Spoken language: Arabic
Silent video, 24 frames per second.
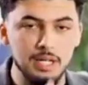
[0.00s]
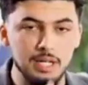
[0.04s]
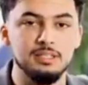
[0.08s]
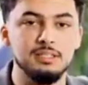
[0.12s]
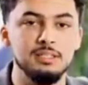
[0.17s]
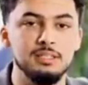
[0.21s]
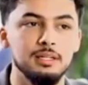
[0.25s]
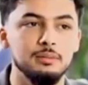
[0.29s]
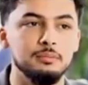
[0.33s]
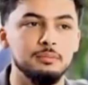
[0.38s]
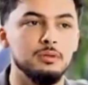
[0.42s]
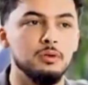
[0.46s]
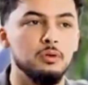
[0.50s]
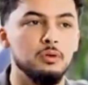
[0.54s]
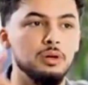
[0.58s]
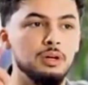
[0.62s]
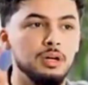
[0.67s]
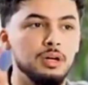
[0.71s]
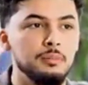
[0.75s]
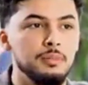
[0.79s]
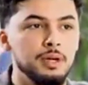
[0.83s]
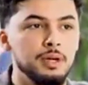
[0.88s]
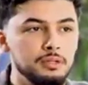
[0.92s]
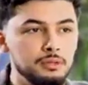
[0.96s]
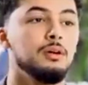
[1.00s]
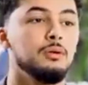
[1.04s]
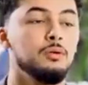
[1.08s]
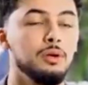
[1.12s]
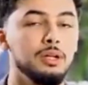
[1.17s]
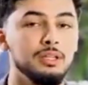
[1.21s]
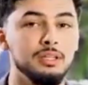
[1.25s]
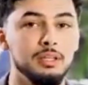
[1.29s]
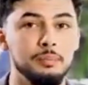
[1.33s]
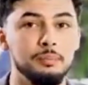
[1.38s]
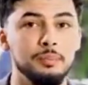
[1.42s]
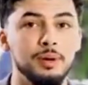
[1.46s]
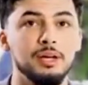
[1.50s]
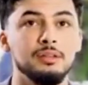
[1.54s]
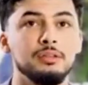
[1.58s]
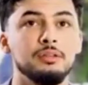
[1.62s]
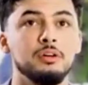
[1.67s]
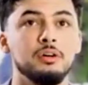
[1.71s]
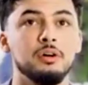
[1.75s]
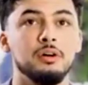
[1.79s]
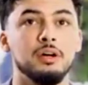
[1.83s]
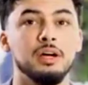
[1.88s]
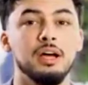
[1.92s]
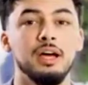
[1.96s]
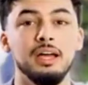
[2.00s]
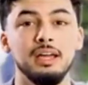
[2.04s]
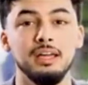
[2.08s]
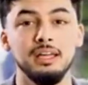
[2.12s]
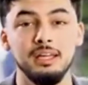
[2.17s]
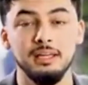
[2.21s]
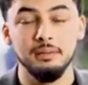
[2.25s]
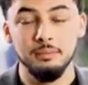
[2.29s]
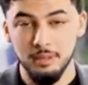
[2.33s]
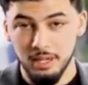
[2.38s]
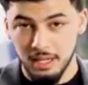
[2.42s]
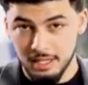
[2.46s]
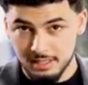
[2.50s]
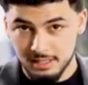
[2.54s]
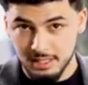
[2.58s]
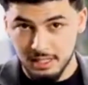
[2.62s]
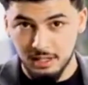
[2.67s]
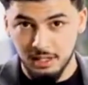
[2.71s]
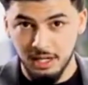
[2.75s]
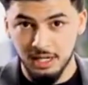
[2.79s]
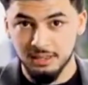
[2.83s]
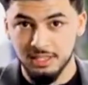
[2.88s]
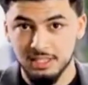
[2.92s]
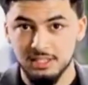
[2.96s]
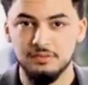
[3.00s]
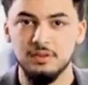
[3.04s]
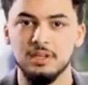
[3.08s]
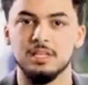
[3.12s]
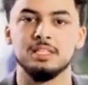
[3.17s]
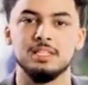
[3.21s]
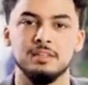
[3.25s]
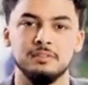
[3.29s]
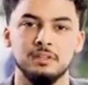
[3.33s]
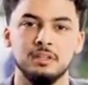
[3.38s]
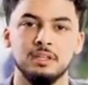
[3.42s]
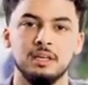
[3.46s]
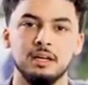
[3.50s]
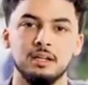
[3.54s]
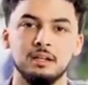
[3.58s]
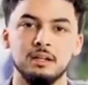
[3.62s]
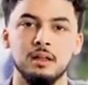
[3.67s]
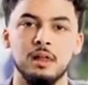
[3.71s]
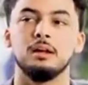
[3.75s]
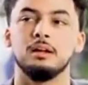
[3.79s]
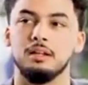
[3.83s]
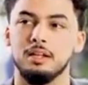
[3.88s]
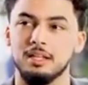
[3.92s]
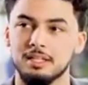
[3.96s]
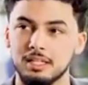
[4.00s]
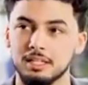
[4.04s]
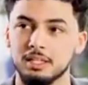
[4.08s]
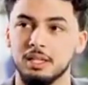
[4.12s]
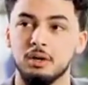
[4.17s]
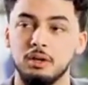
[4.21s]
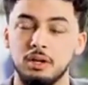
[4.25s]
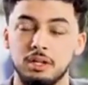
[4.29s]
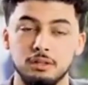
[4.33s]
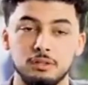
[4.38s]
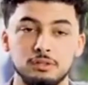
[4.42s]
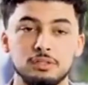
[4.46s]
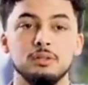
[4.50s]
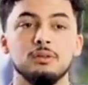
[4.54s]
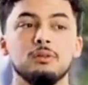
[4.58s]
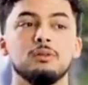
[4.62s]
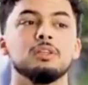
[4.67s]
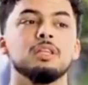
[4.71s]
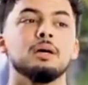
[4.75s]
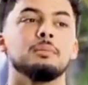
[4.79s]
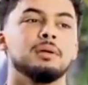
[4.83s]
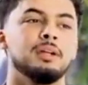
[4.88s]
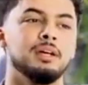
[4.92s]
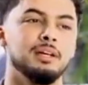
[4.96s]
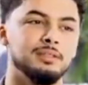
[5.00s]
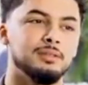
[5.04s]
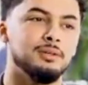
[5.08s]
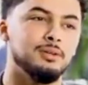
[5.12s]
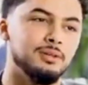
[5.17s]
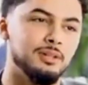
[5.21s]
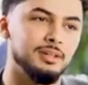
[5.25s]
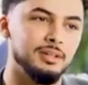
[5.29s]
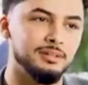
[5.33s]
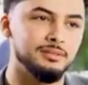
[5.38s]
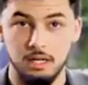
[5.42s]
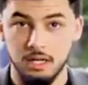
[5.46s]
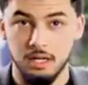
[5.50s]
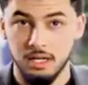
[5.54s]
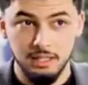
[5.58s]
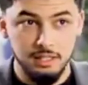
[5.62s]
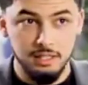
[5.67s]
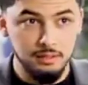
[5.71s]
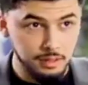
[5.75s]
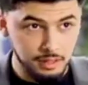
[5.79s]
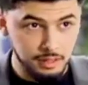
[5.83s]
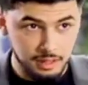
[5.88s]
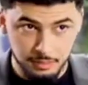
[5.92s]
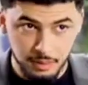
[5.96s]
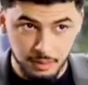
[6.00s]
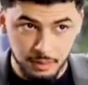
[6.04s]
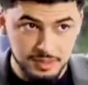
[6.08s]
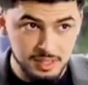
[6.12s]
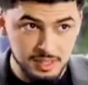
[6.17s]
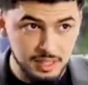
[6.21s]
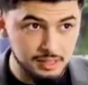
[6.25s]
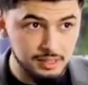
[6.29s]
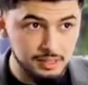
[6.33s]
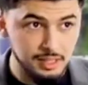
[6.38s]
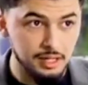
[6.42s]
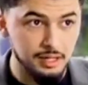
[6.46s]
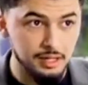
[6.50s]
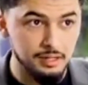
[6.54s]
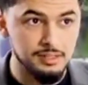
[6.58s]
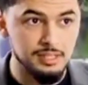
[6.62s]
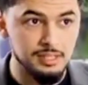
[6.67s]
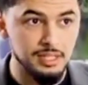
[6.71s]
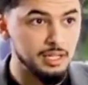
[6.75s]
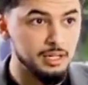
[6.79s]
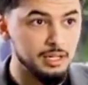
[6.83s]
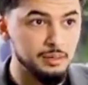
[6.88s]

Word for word: تيم كل ميك كل ديبانور اي بلاصه حطيت فيها السي في ديالي اللي تندخل عنده تيقول دابا نعيطوا لك هذه خدمه بسيطه صالير